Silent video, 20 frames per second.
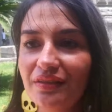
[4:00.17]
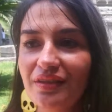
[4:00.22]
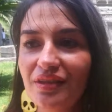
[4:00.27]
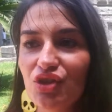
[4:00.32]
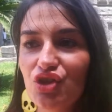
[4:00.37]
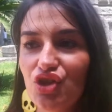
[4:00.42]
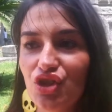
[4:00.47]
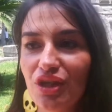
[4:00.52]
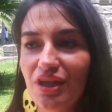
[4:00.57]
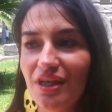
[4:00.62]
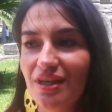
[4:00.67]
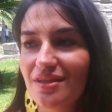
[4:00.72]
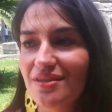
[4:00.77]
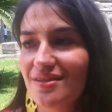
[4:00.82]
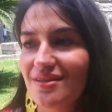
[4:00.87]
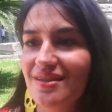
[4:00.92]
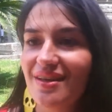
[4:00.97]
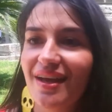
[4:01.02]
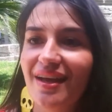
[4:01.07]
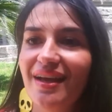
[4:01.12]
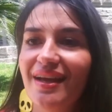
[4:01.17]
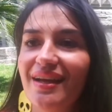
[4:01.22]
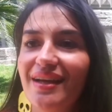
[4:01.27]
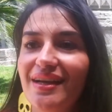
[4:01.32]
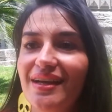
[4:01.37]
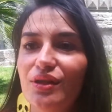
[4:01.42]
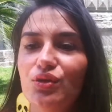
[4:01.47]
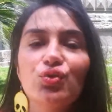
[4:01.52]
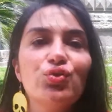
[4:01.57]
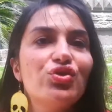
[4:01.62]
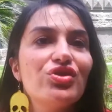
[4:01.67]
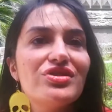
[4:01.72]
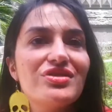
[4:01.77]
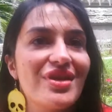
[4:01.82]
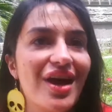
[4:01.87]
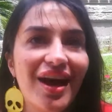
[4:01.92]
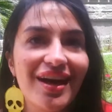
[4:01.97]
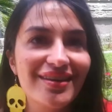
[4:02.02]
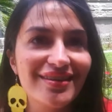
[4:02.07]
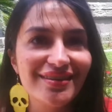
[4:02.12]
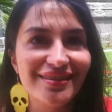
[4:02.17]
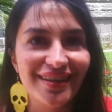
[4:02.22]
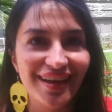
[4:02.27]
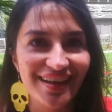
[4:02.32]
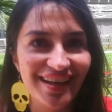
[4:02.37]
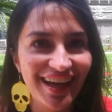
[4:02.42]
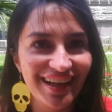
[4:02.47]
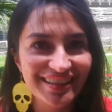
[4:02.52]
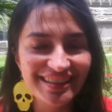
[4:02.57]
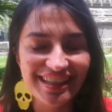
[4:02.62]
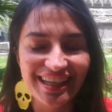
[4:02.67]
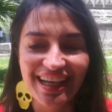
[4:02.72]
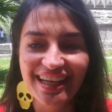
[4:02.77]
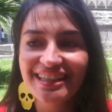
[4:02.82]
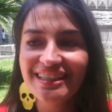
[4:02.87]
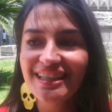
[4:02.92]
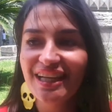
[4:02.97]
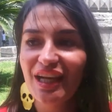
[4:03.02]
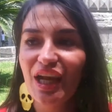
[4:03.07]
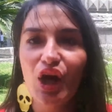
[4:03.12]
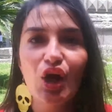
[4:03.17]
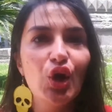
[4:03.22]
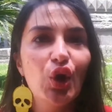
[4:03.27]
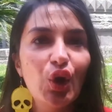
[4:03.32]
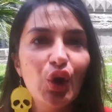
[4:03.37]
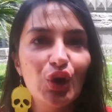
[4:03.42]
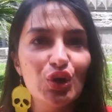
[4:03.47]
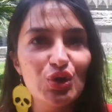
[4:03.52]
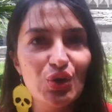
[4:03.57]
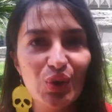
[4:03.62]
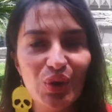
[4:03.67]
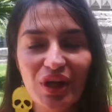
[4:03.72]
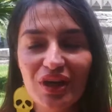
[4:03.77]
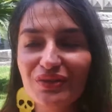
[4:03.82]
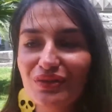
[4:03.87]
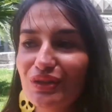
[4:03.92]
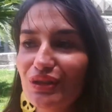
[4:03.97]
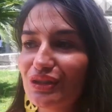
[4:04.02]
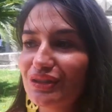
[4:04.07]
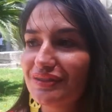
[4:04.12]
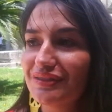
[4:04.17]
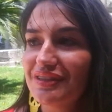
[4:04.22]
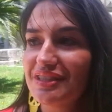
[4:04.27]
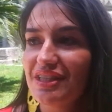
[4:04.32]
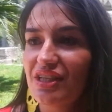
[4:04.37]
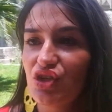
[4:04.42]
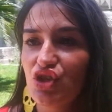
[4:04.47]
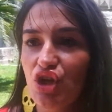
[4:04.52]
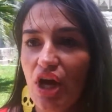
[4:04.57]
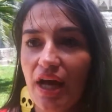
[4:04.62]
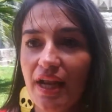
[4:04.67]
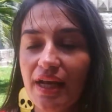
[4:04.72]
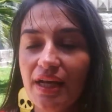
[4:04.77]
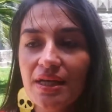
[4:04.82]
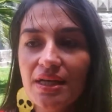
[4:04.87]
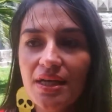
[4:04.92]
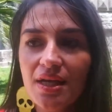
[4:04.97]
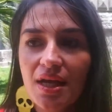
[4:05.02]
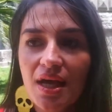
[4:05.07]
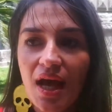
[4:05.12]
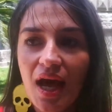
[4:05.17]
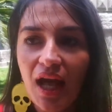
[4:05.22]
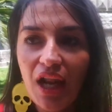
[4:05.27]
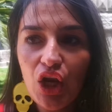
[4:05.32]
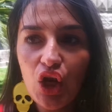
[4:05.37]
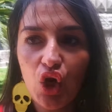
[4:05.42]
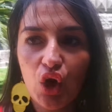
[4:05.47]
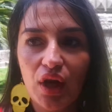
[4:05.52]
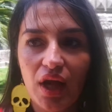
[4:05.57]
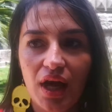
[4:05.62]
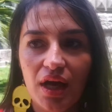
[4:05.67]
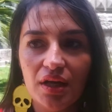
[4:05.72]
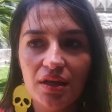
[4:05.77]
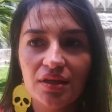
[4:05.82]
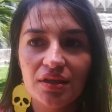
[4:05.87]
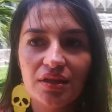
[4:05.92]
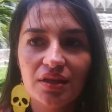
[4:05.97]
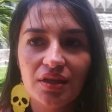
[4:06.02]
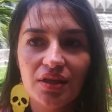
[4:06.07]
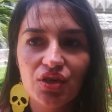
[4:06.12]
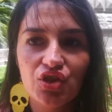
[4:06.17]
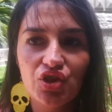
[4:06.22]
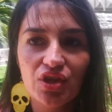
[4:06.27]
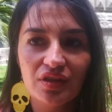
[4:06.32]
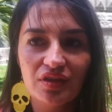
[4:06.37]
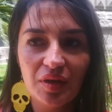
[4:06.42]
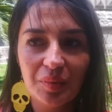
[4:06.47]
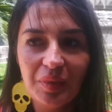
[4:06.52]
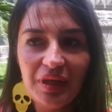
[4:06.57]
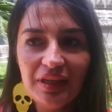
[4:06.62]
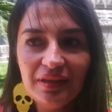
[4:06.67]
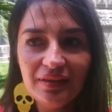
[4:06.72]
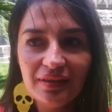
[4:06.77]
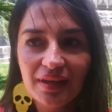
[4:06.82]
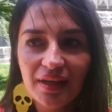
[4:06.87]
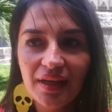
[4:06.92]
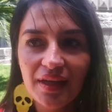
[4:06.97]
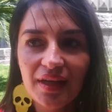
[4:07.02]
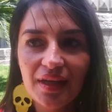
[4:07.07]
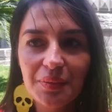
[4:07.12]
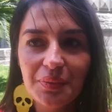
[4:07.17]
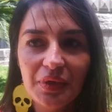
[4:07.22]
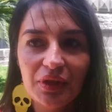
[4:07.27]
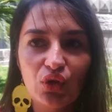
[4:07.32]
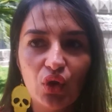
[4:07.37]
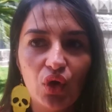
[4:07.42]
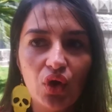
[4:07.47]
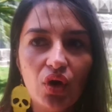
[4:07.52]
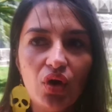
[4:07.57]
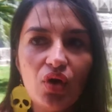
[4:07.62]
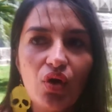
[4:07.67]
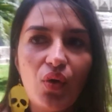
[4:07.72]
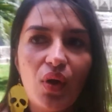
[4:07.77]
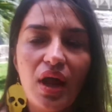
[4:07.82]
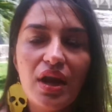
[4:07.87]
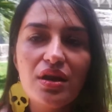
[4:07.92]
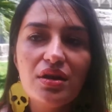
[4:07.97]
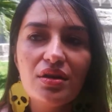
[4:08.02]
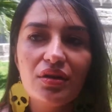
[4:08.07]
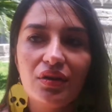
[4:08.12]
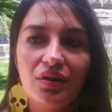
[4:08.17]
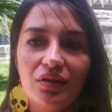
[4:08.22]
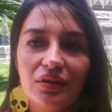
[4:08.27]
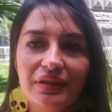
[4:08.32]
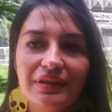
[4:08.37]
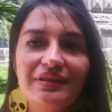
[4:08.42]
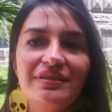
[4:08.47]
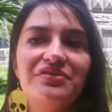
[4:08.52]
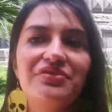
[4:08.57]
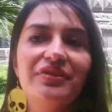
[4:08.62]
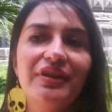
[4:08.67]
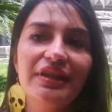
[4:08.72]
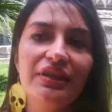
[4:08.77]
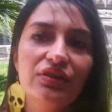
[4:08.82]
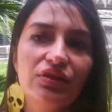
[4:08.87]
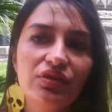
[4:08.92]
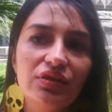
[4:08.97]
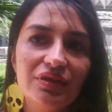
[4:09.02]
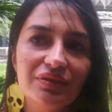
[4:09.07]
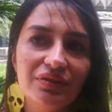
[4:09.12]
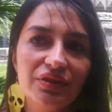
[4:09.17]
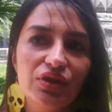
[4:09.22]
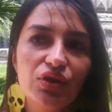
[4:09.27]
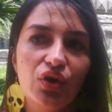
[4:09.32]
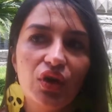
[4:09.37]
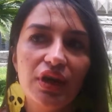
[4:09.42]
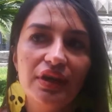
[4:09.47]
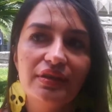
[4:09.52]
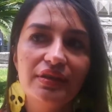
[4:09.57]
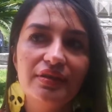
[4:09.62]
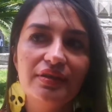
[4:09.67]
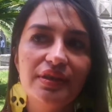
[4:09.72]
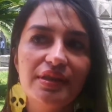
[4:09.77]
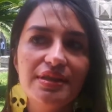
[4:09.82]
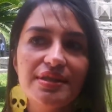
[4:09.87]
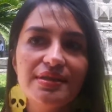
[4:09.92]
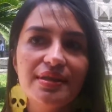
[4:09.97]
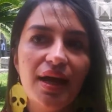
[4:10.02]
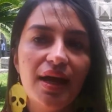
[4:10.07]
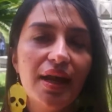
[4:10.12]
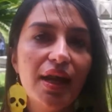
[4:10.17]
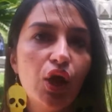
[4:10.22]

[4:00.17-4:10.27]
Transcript: i cinesi e tutti i sardi italiani che la conoscono e la vogliono festeggiare. Allora, eh, certamente, ripeto, loro hanno il difetto, tra virgolette, di restare